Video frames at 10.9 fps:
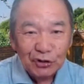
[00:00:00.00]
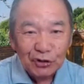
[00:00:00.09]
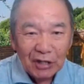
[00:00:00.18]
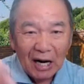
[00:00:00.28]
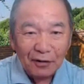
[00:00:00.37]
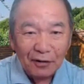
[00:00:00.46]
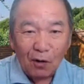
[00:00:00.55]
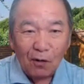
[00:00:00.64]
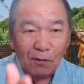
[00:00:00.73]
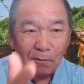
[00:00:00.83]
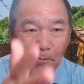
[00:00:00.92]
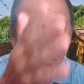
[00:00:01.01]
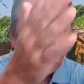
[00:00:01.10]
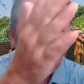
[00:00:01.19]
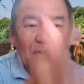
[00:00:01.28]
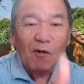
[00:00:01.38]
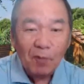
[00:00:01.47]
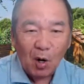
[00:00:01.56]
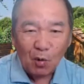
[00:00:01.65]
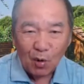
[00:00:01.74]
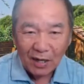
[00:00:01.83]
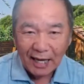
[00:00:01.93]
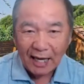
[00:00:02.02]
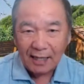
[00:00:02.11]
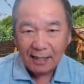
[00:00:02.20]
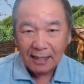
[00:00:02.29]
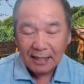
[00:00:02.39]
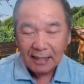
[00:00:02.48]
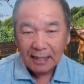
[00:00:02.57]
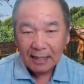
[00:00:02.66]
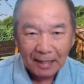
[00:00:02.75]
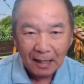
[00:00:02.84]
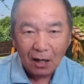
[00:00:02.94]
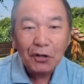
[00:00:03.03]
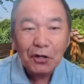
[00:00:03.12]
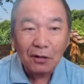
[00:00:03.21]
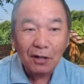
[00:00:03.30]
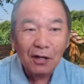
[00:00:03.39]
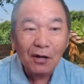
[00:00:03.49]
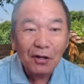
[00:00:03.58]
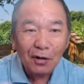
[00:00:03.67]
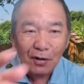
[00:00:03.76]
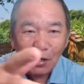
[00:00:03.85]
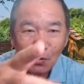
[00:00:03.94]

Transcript: sáng đầu chẳng một phẩu ok họ chân đây là nhau rồi